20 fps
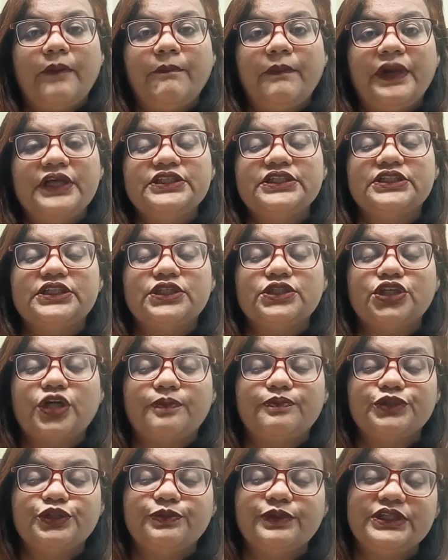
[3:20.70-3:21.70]
আমরা যেটা
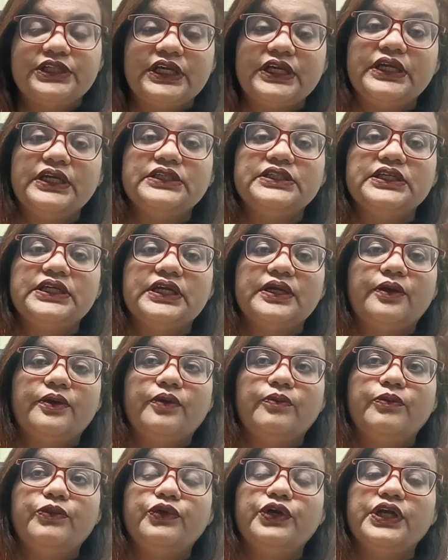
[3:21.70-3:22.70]
সবসময় দেখি যে
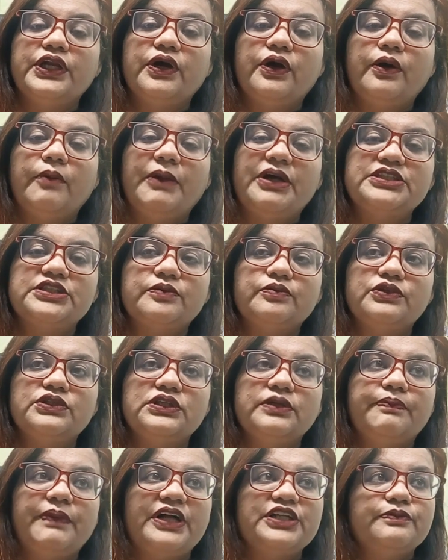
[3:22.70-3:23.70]
রুগীরা মাসের
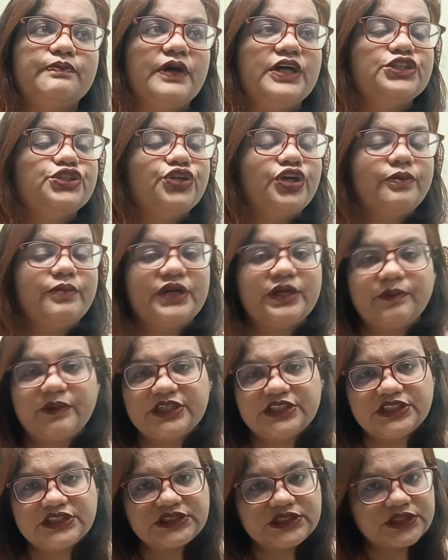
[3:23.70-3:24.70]
মধ্যে পাঁচবার ছয়বার
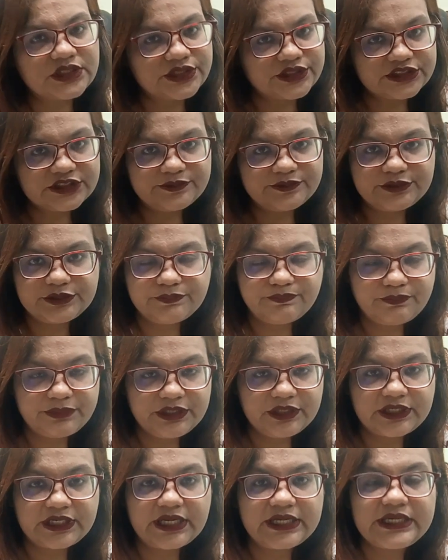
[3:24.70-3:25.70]
ইমার্জেন্সি কনসেপ্টিভ
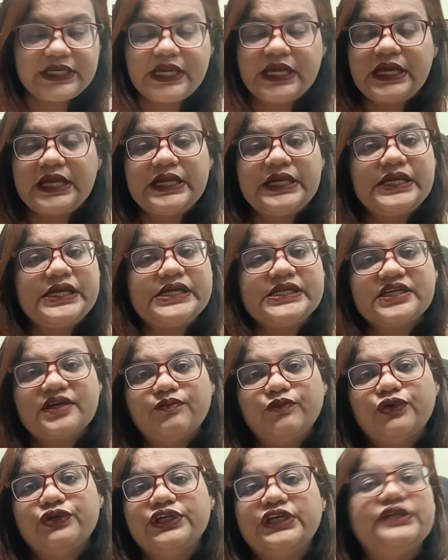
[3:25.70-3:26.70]
পিল খায় এটা
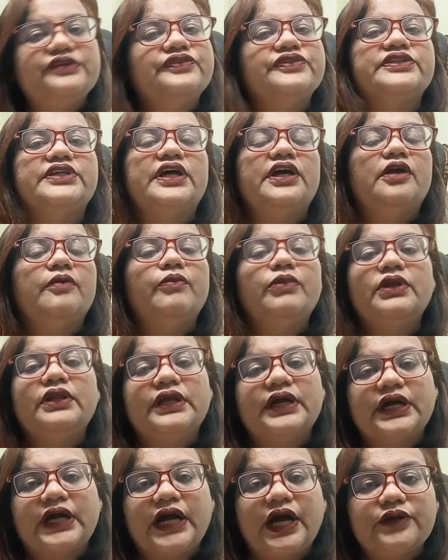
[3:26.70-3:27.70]
মোটেই ডিজায়ারেবল
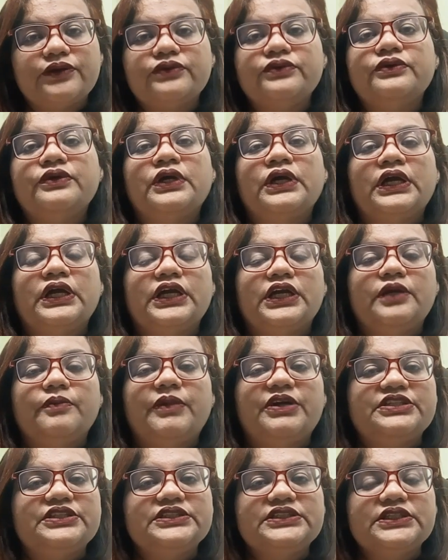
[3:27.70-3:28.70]
না কারণ
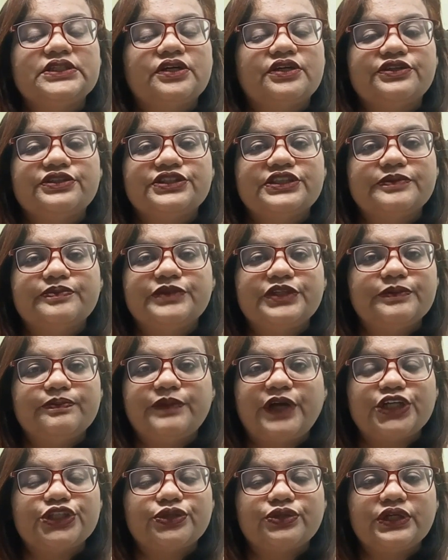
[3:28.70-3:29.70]
ইমার্জেন্সি কনসেপ্টিভ
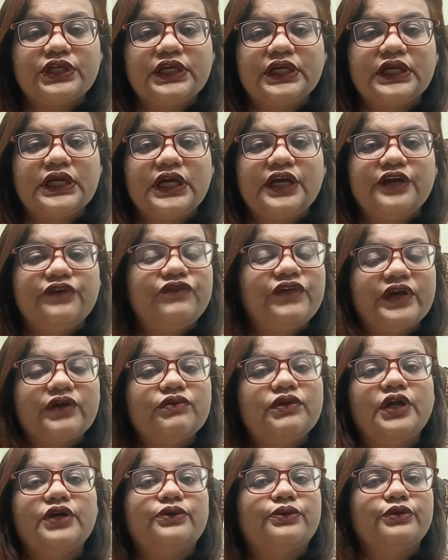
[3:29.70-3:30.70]
আসলে
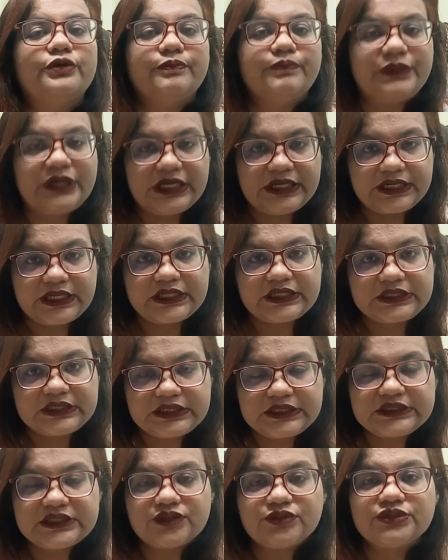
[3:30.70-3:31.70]
রেগুলার কোনো পিল না
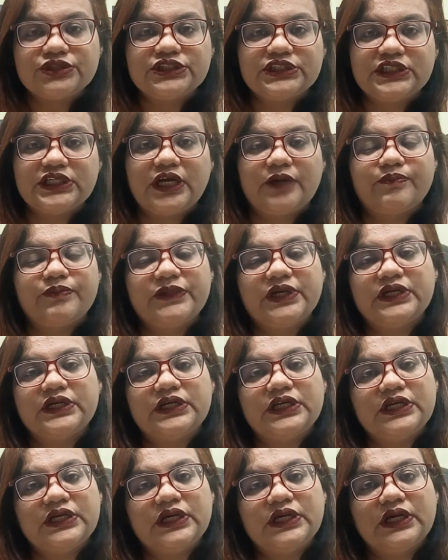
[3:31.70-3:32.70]
এটা হচ্ছে আপনার